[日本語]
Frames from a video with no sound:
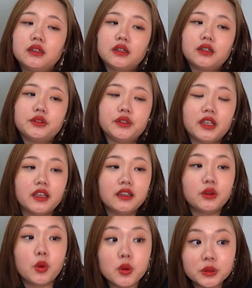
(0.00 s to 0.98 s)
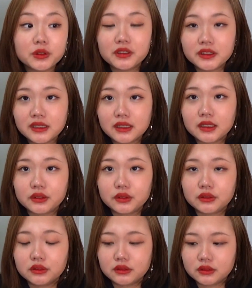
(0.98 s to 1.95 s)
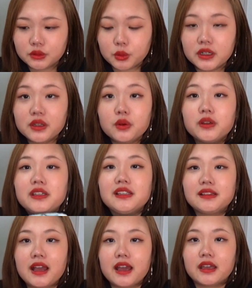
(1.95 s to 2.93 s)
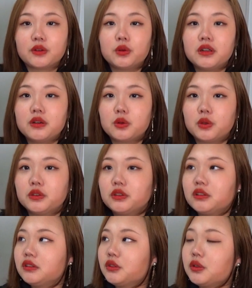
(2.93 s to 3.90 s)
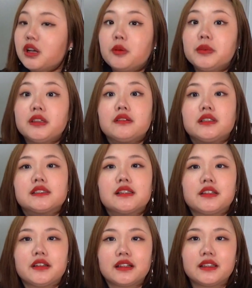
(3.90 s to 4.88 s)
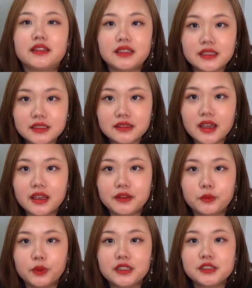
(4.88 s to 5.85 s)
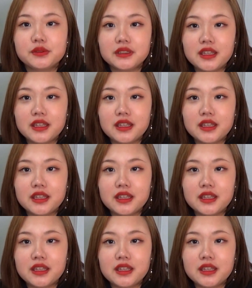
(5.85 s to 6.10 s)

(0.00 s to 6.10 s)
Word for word: あのね本当にあのこれを言いたいこれこの動画を見てくださってる方に言いたい私は